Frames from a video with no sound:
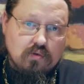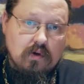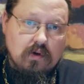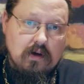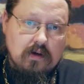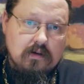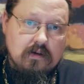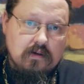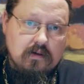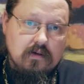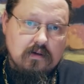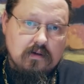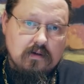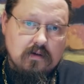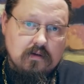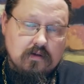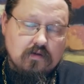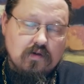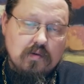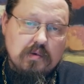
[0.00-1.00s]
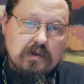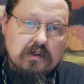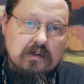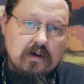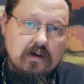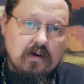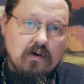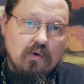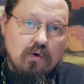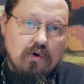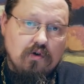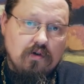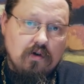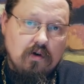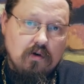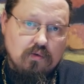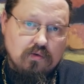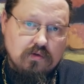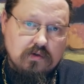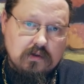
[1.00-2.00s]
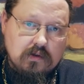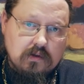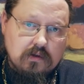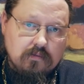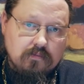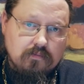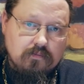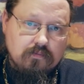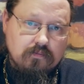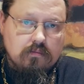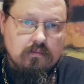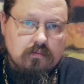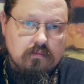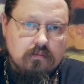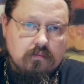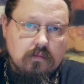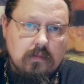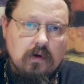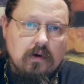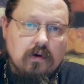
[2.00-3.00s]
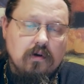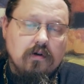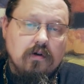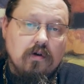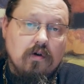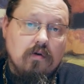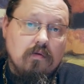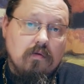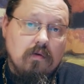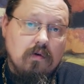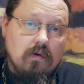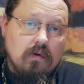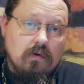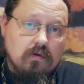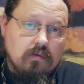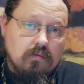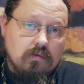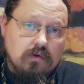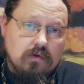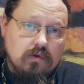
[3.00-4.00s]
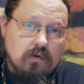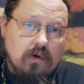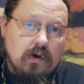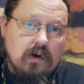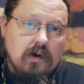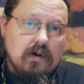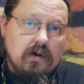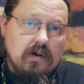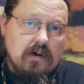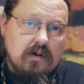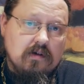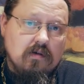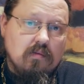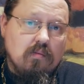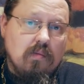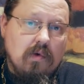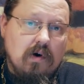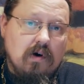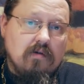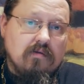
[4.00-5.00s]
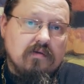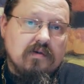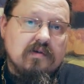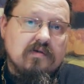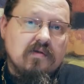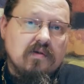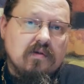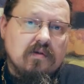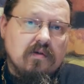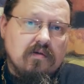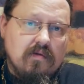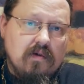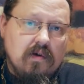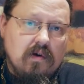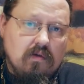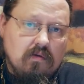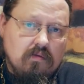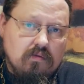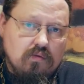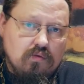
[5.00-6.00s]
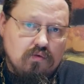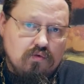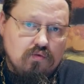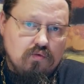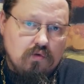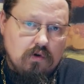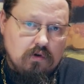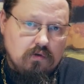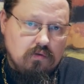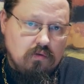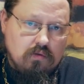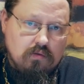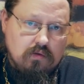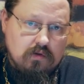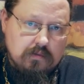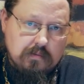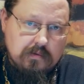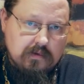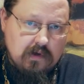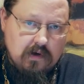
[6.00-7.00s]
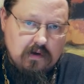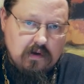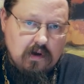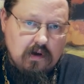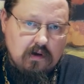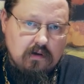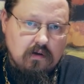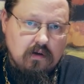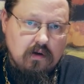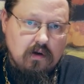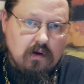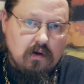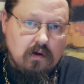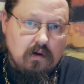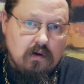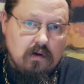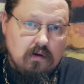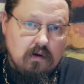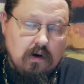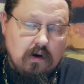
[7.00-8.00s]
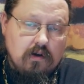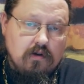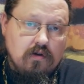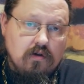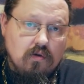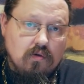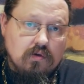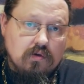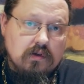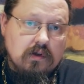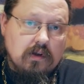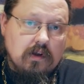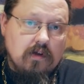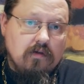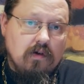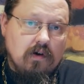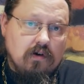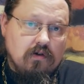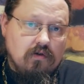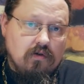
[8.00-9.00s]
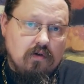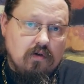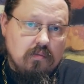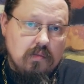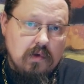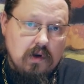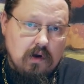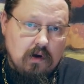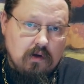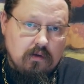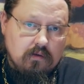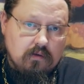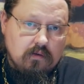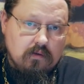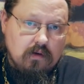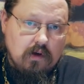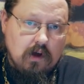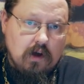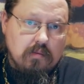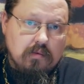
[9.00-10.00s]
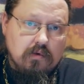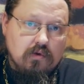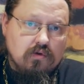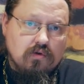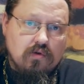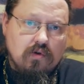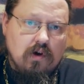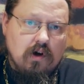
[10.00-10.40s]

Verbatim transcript: суда с выпиской о резолюции. Далее я говорю о том, что если бы Махов действительно верил в ту чушь, которую он распространяет, ориентируясь на доверчивых мирян, а именно,